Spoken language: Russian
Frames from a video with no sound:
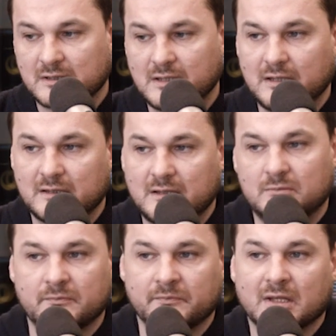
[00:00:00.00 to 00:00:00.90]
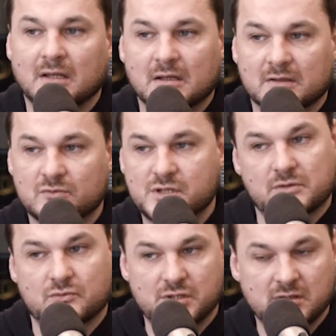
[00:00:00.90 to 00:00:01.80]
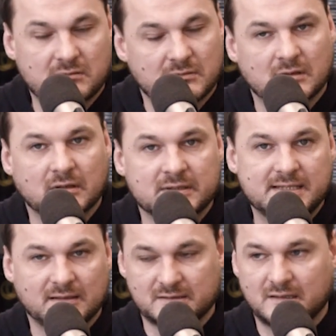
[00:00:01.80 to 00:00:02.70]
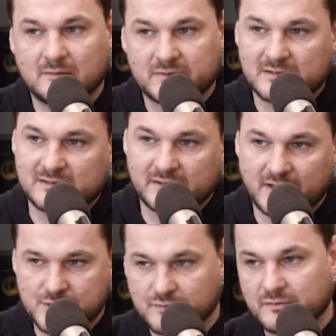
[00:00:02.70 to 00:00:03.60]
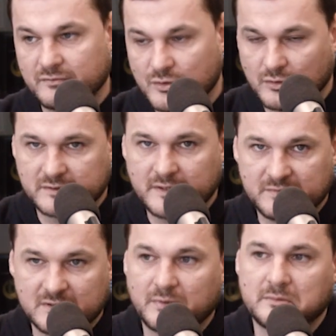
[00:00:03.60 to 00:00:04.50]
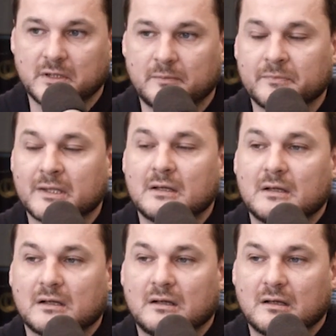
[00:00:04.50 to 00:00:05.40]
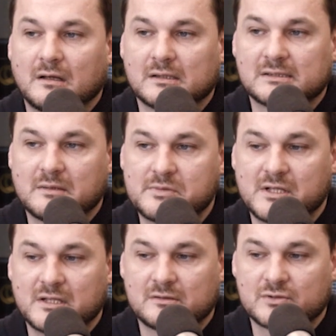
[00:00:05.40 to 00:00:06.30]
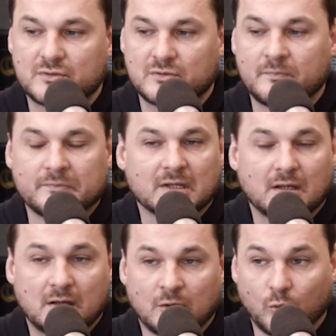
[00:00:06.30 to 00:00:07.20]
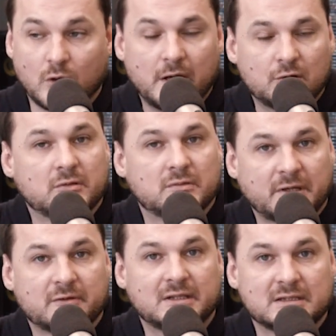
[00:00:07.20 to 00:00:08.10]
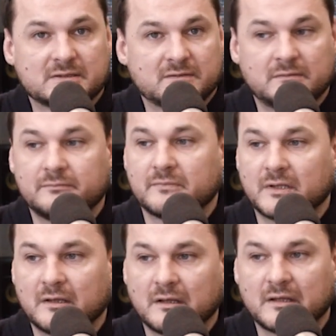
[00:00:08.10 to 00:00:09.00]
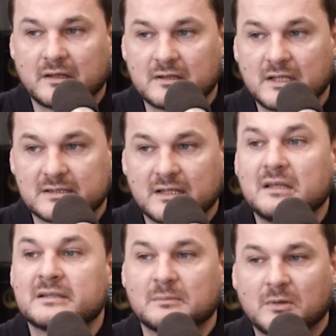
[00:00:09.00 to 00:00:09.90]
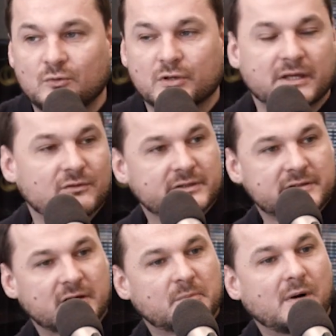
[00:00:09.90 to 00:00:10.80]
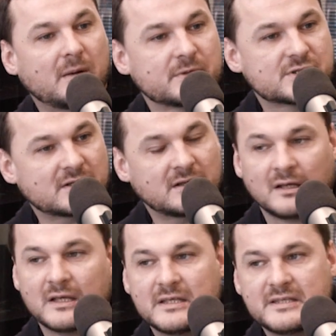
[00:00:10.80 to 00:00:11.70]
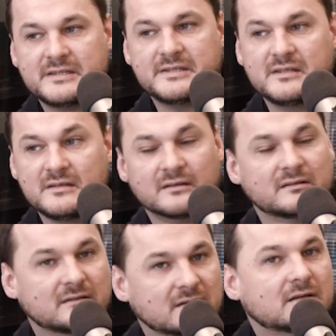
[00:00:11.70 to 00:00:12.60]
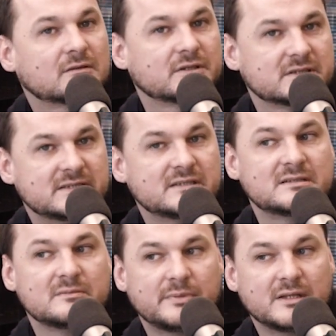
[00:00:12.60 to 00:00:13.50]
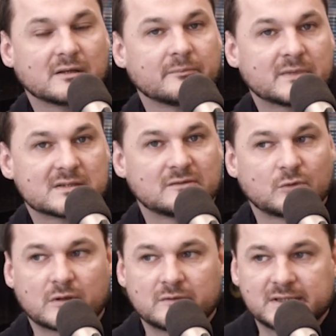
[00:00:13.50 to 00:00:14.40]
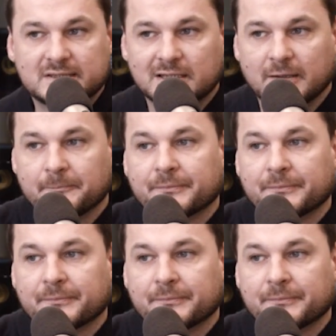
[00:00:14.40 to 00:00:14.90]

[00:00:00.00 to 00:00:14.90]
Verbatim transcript: далее. И там звучат очень э, дерзкие, я бы сказал, речи. Вот в Нью-Йорк Таймс, например, сообщают, что ругают правительство китайское и самого, как его называют, папочка Си то есть Си Цзиньпиня, местного руководителя,